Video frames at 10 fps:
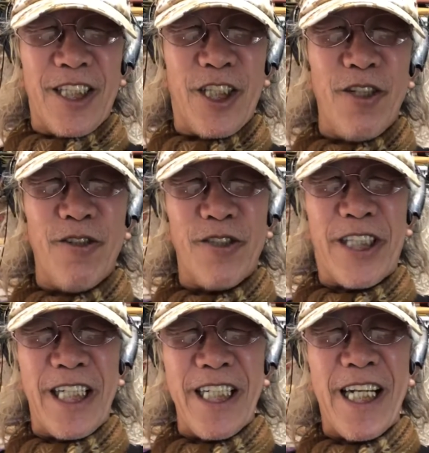就
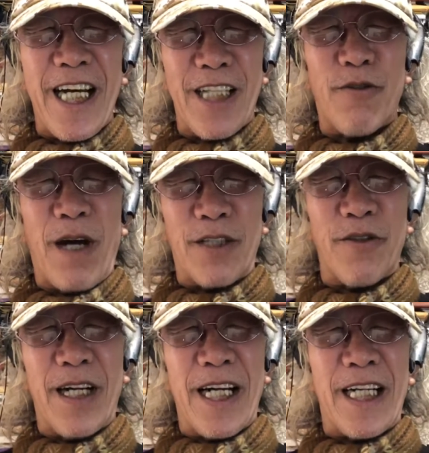今天传
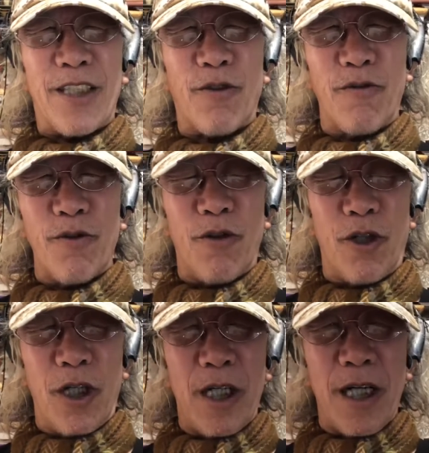出来，中
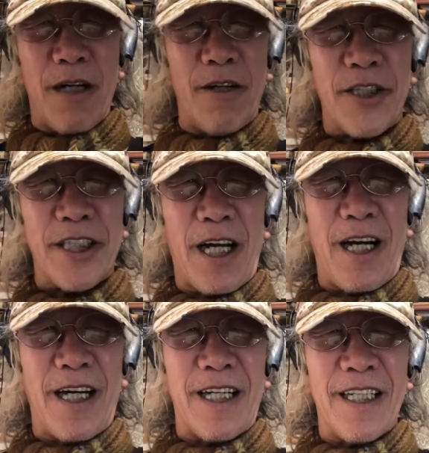国二十
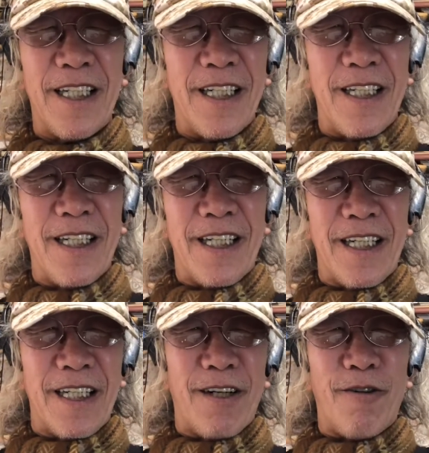大
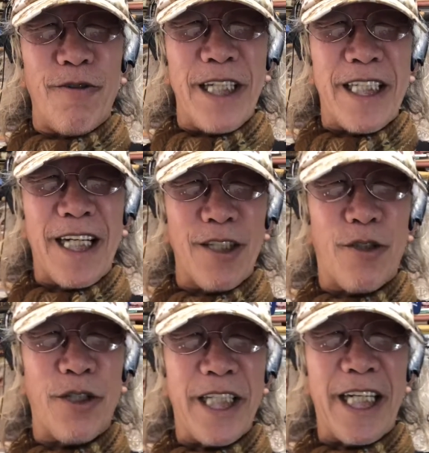会议上
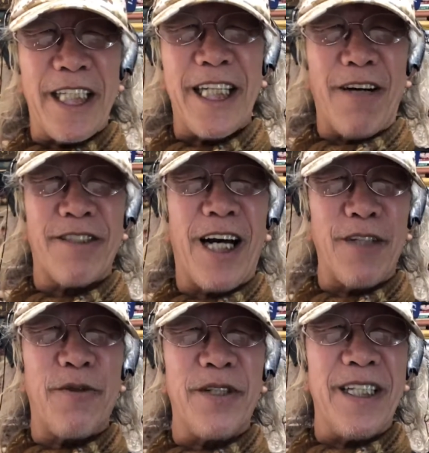出现的小
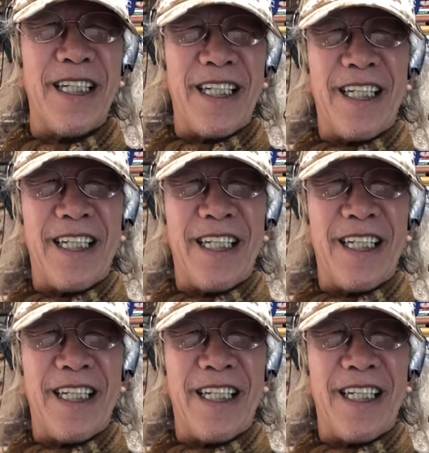插曲，